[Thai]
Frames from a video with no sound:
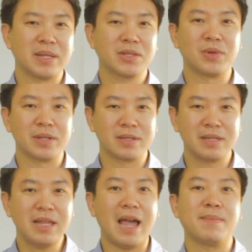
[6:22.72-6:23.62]
เป็นส่วน
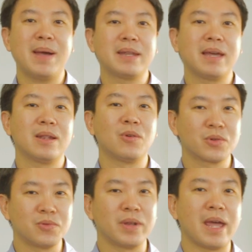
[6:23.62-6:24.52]
ที่ใหญ่มากเนี่ยลง
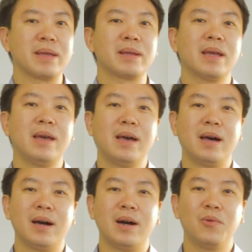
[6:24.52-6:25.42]
ทุนใน
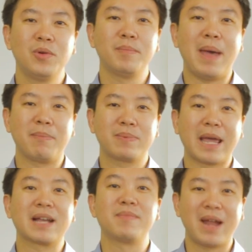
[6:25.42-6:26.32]
หุ้นแบบ
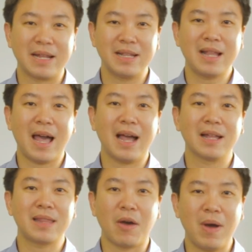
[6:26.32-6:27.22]
เก็งกำไรทิศทาง
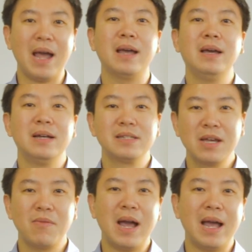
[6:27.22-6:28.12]
แต่ว่า
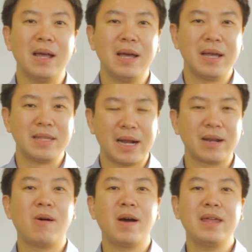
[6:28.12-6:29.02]
เชื่อว่าอย่าง
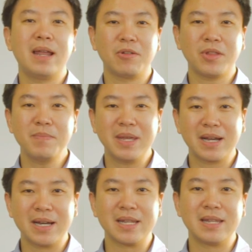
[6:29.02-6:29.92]
น้อยเราต้องมี
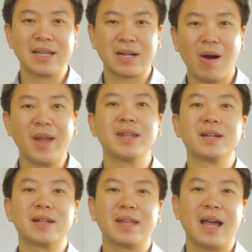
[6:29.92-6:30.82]
เงินอีกก้อนห
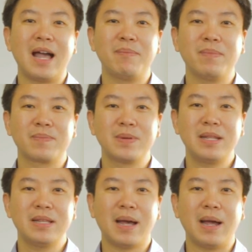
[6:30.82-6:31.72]
นึ่งนะครับเพื่อ
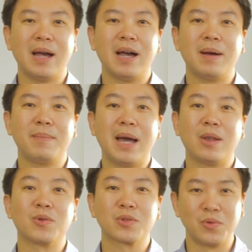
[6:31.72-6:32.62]
ที่จะมา
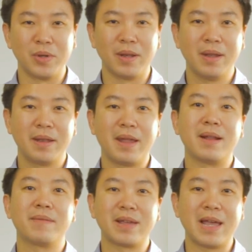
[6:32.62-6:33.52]
ลงทุนใน
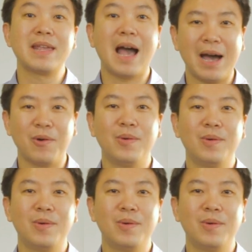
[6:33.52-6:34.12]
ระยะยาว